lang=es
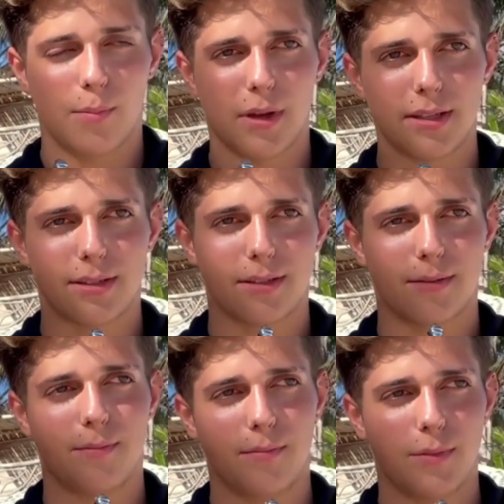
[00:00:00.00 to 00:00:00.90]
Pues
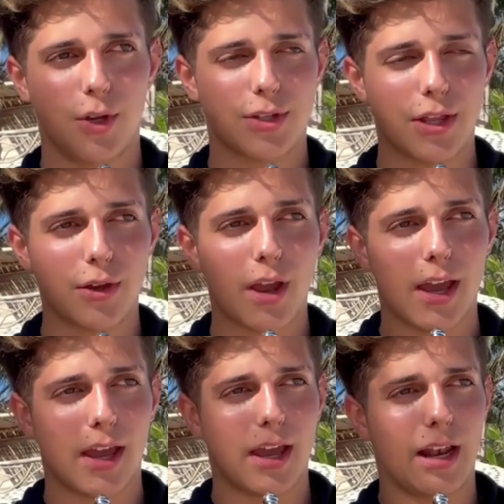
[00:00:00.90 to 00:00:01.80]
yo siento
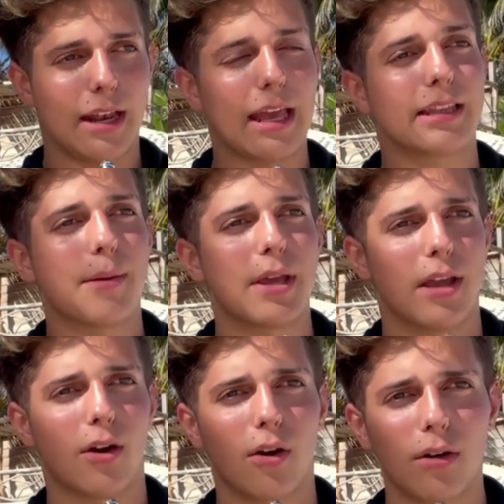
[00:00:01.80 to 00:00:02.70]
que el hate que me
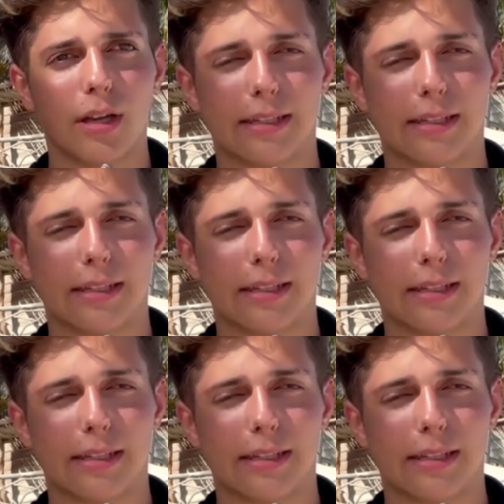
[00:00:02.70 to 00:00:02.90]
llegó